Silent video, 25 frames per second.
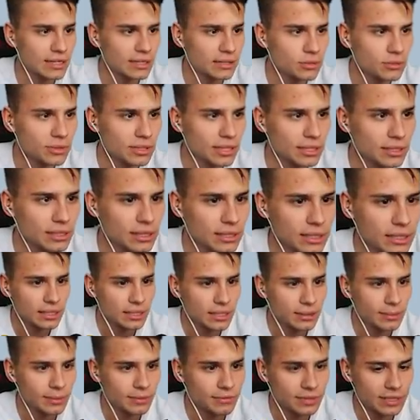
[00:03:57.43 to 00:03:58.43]
ale tutaj
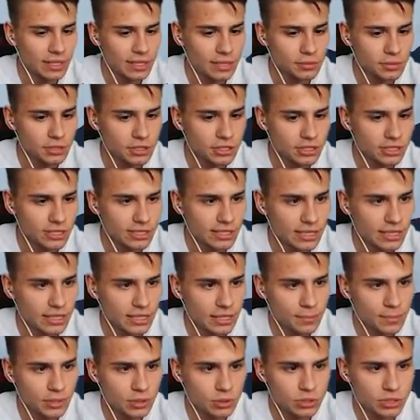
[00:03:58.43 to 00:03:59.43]
chyba wydaje mi się, że na
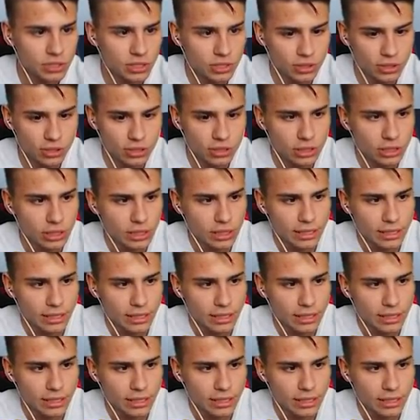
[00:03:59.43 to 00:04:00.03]
kanapie już nikogo